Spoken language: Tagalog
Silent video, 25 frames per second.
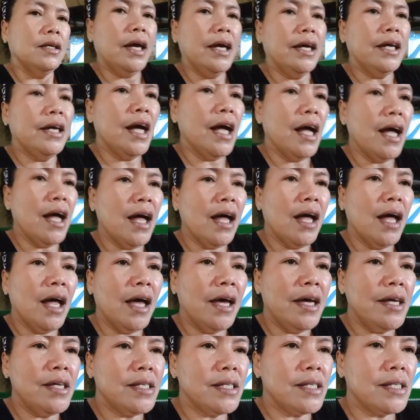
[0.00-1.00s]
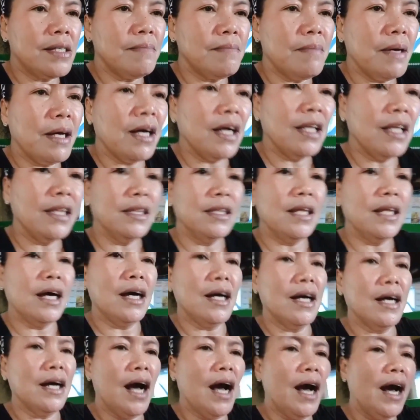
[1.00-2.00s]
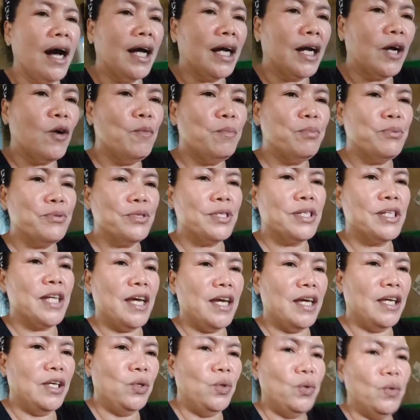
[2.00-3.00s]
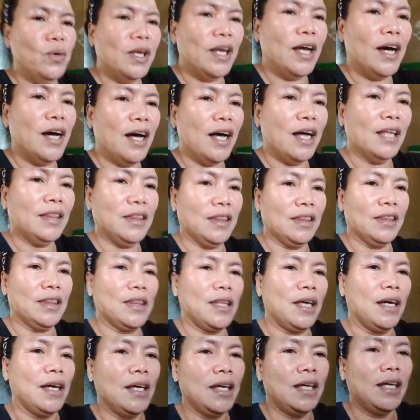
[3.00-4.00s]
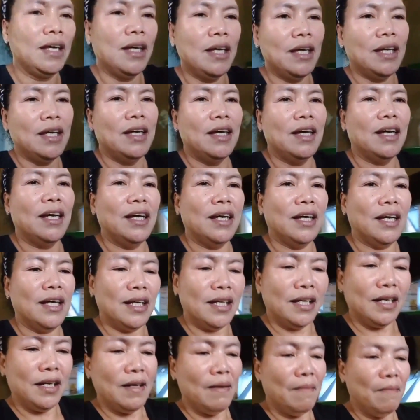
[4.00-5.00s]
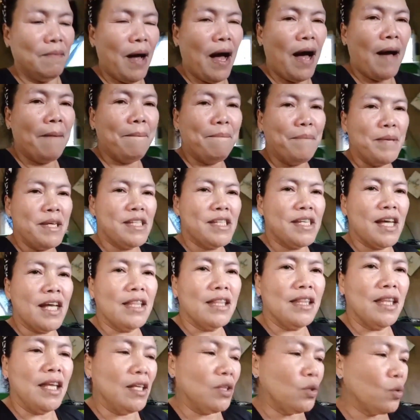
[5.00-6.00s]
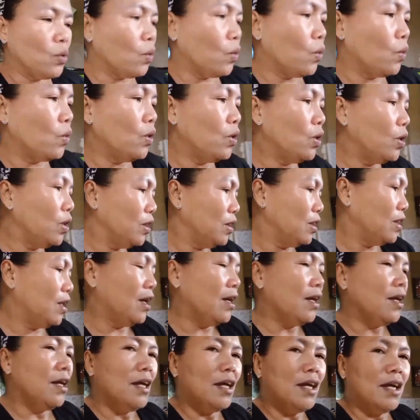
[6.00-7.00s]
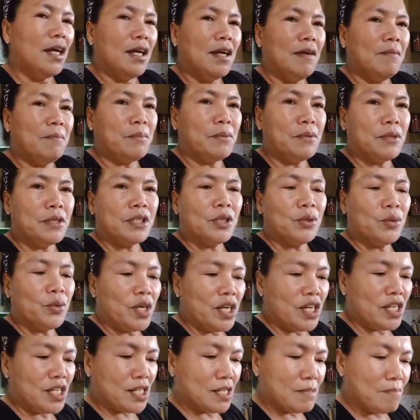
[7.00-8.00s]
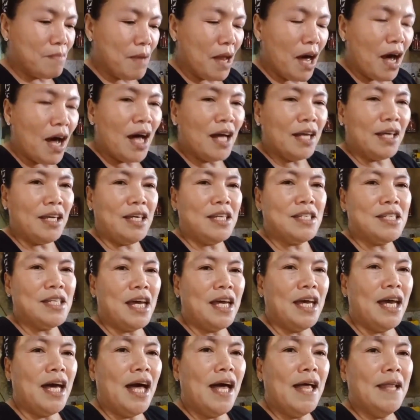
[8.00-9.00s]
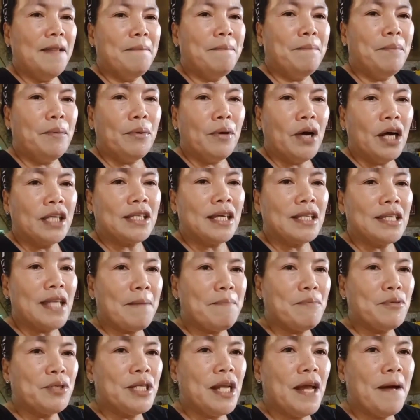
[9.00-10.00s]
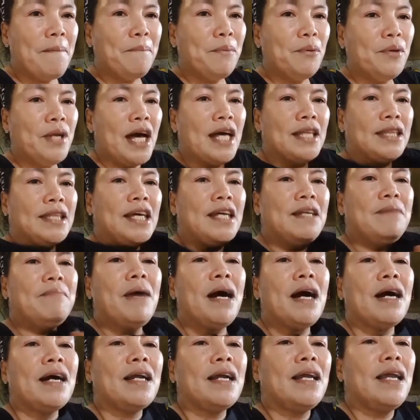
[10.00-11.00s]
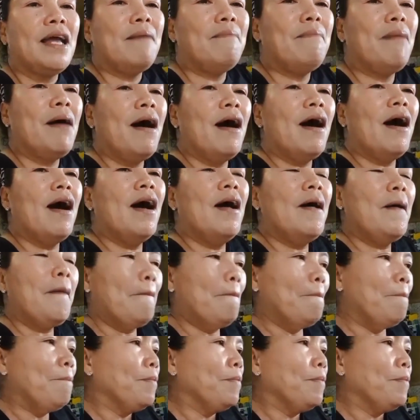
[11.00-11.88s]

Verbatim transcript: Hi guys! Magandang araw po sa inyong lahat. Um, happy Sunday to all. For today's vlog is ayan po. Katatapos lang po natin maglaba.